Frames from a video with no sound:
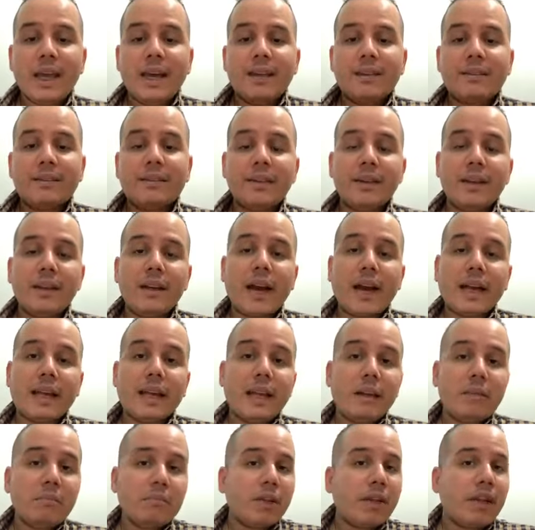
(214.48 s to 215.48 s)
E,
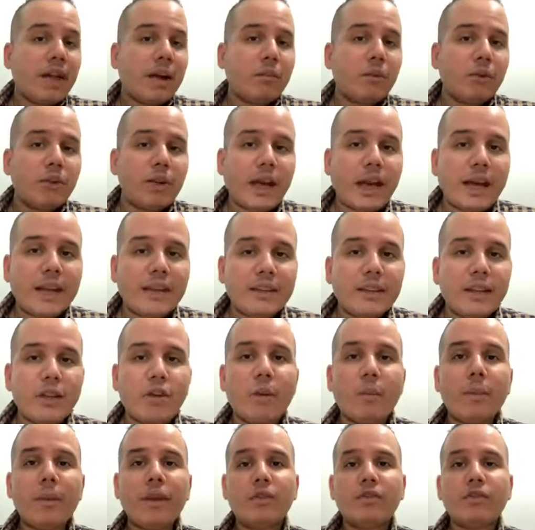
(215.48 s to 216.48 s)
aquí, digamos, la gente
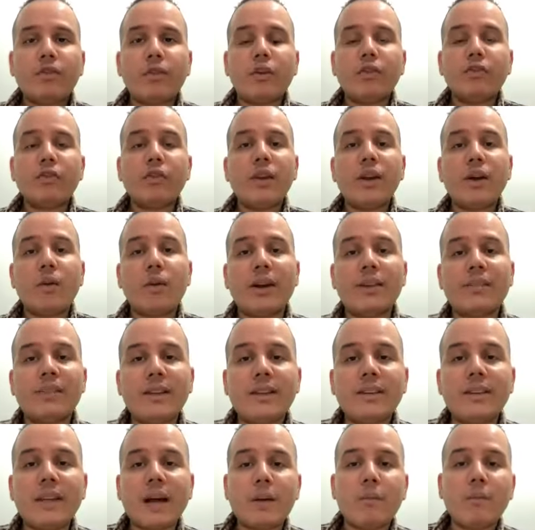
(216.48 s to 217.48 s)
comenzó, se llegó a
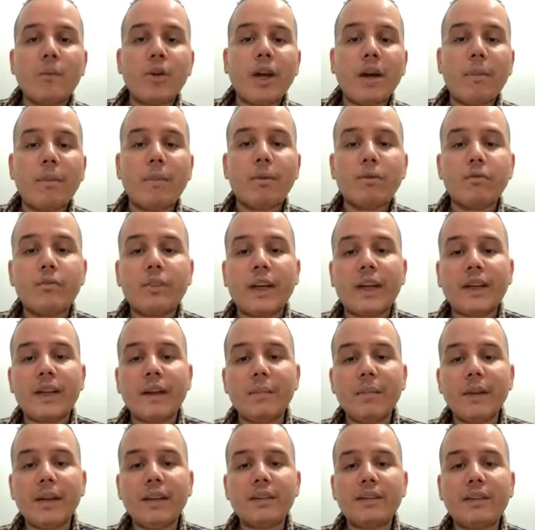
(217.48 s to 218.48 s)
sentar muy
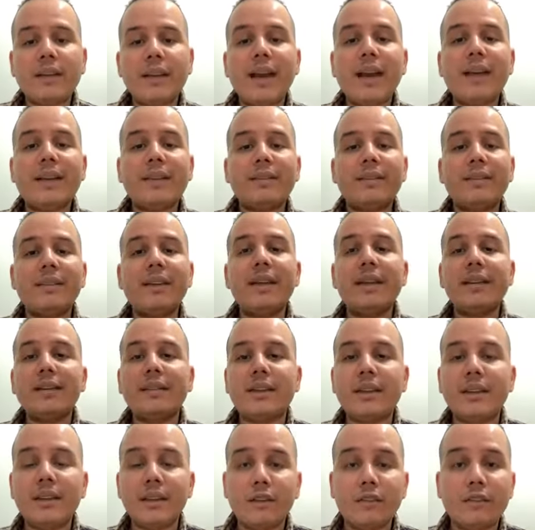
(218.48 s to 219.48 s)
espontáneamente.
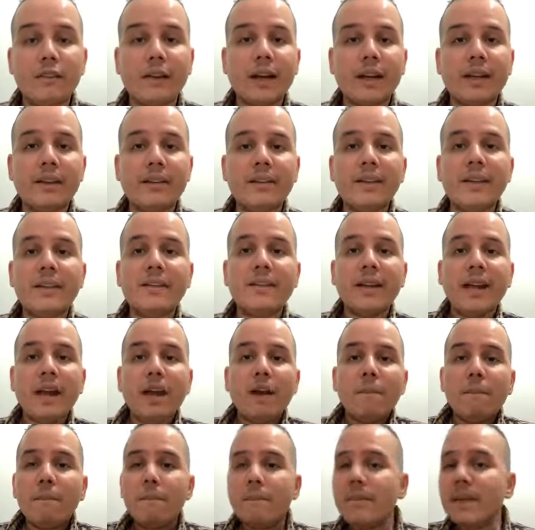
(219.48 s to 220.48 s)
Existen diferentes
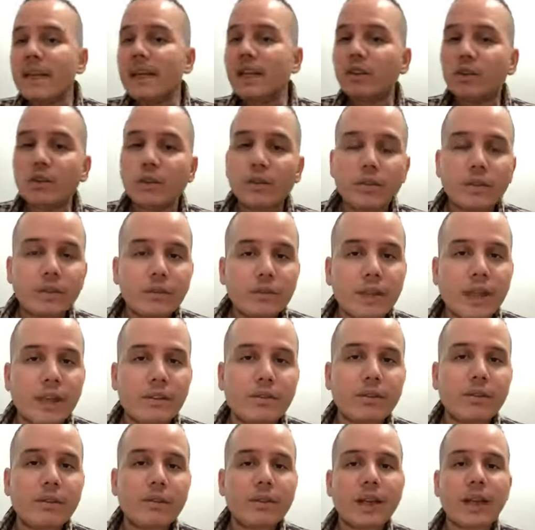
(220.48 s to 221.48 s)
mitos
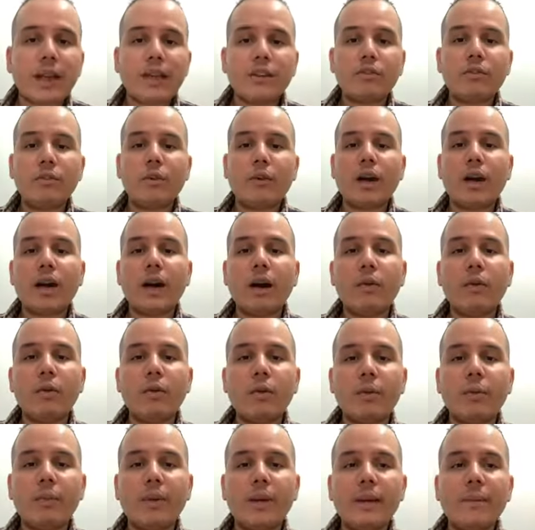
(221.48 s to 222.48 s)
fundacionales sobre la
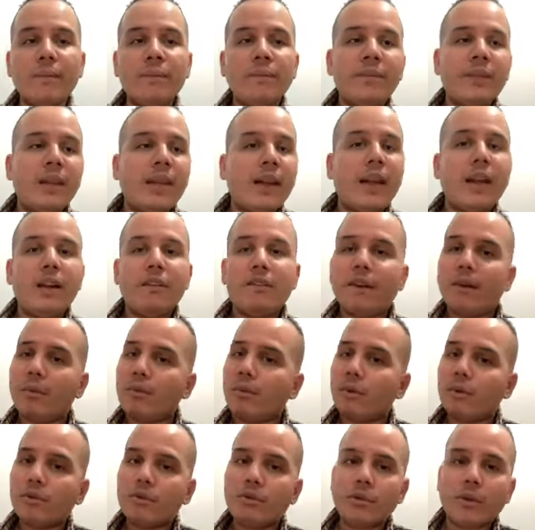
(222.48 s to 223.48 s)
urbe. El
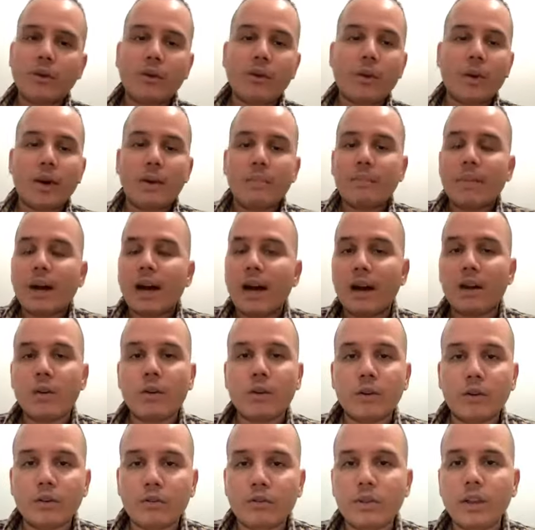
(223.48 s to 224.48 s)
famoso o el más
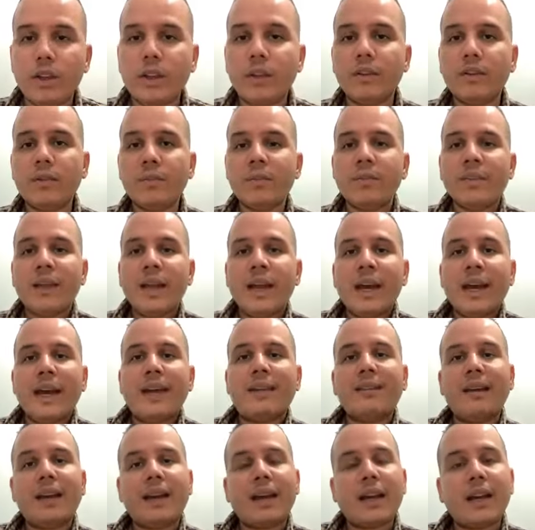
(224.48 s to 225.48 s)
conocido
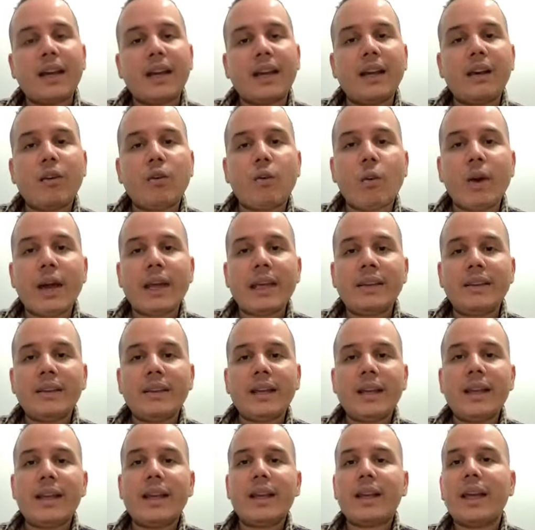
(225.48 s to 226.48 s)
es aquel que
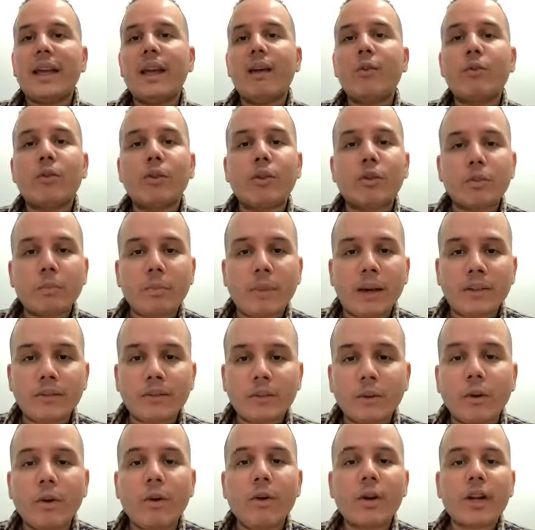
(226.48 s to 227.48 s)
cuenta de que unos
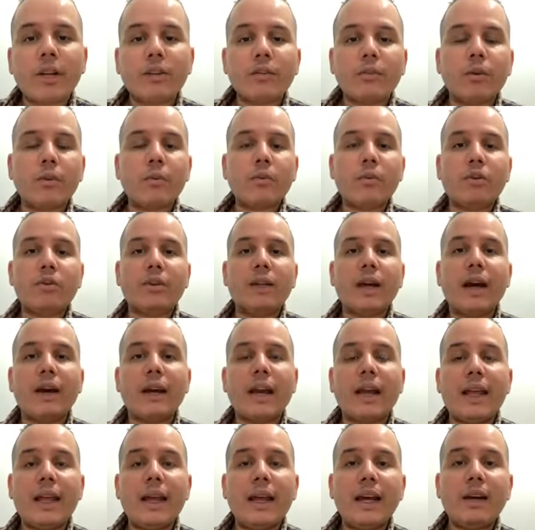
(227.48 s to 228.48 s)
pastores o unos
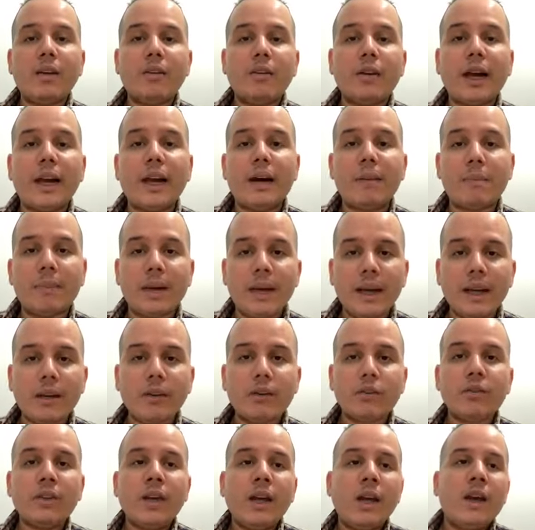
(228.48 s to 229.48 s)
ganaderos,
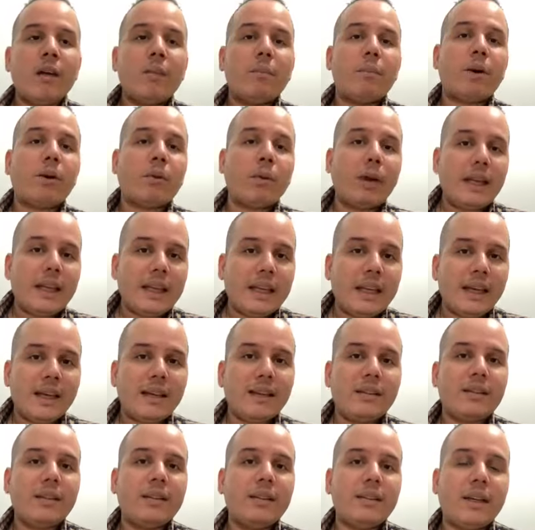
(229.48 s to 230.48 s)
galaperos,
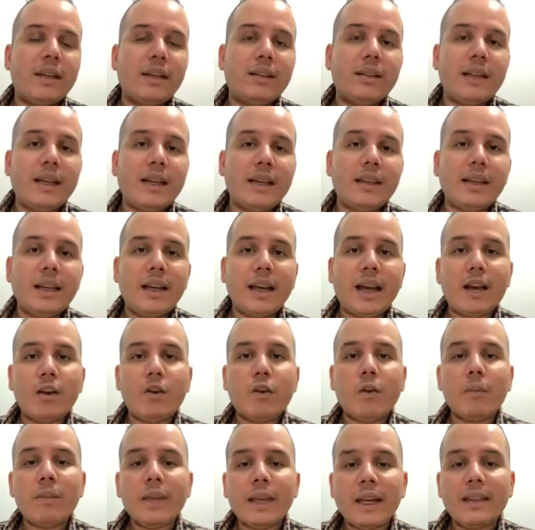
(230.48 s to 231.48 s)
provenientes de, la
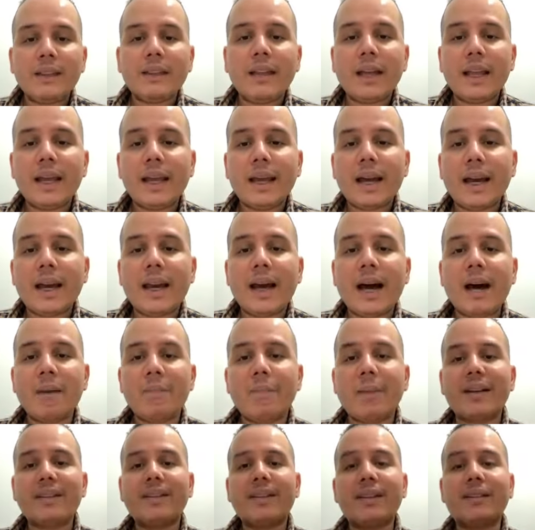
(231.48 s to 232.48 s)
encomienda de
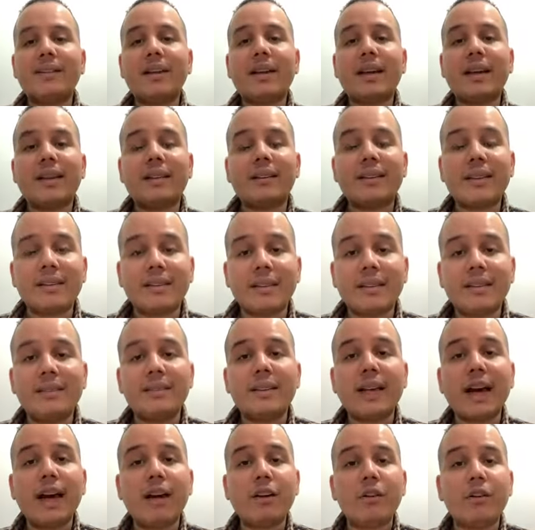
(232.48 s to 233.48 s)
Galapa, se
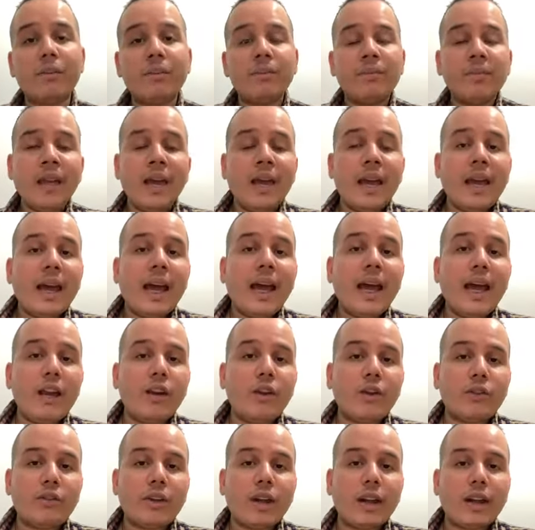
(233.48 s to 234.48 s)
asentaron en
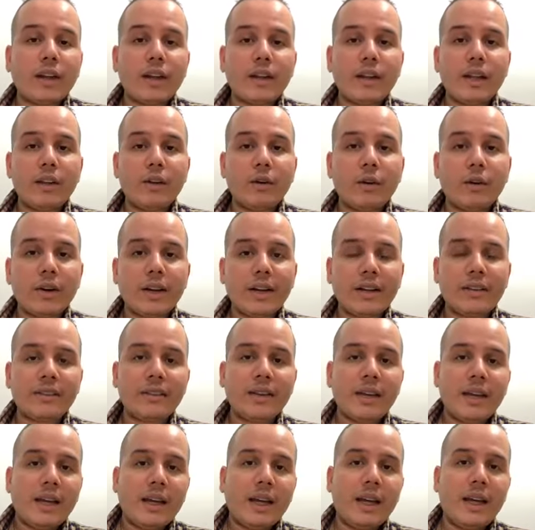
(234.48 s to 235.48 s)
los
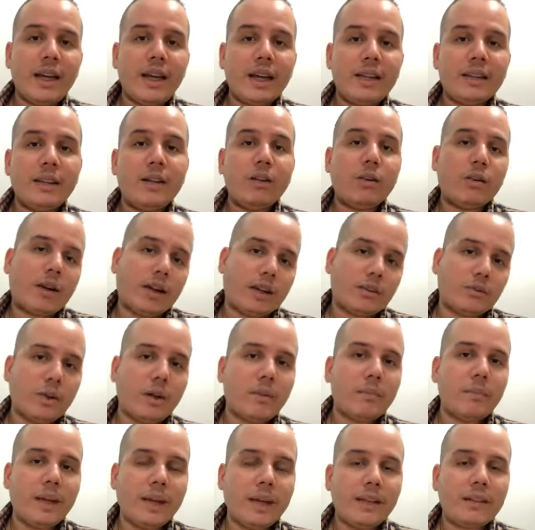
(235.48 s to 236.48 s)
alrededores eh, de lo que
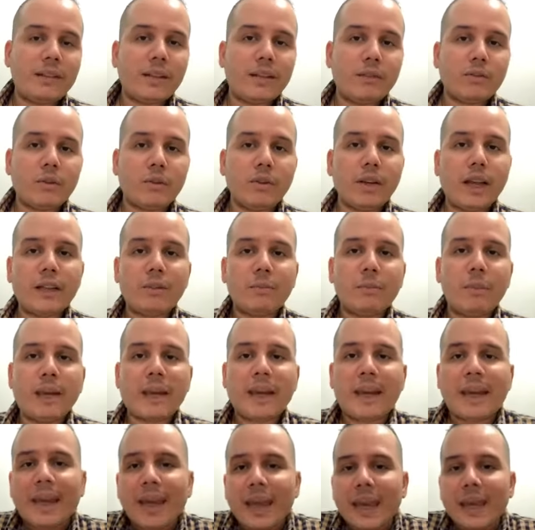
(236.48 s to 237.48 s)
actualmente son las
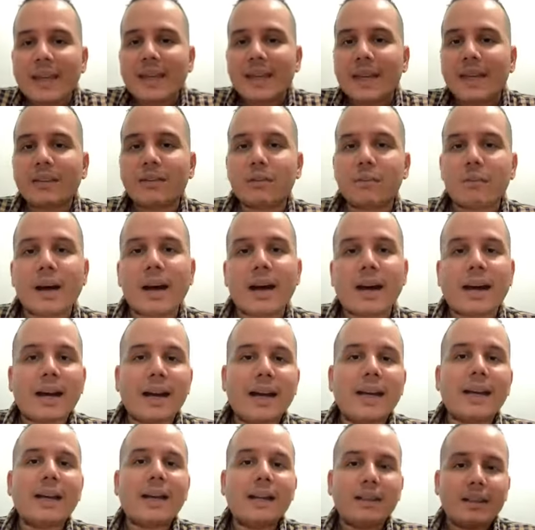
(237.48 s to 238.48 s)
pequeñas
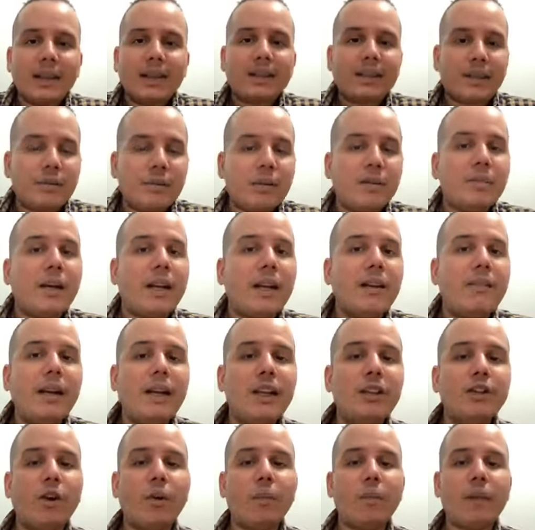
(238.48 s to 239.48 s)
barrancas, de ahí también deriva
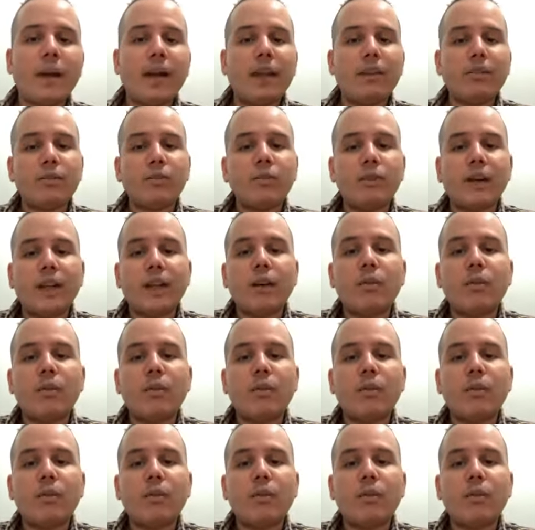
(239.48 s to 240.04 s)
el nombre de las ciudades,